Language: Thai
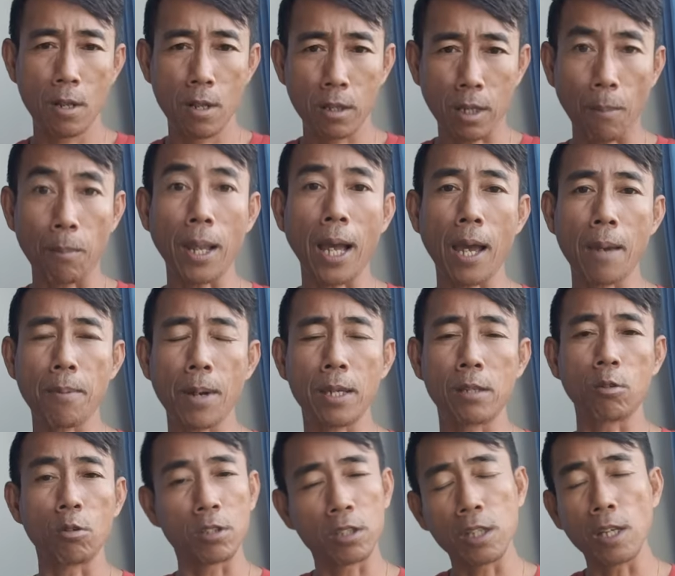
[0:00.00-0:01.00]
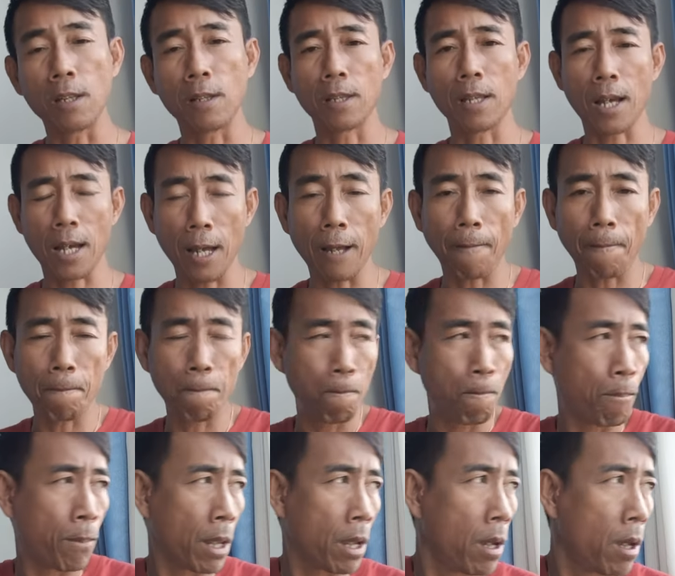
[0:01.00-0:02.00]
ทำลายไปจนสิ้นนะฮะ
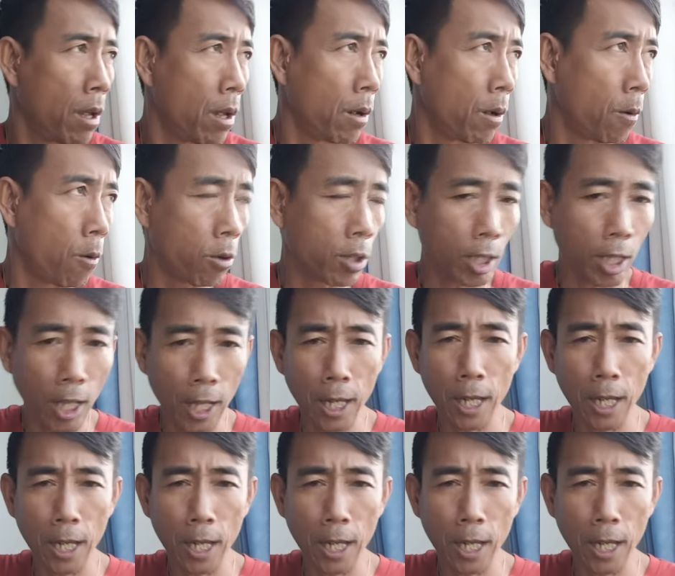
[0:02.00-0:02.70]
โอเค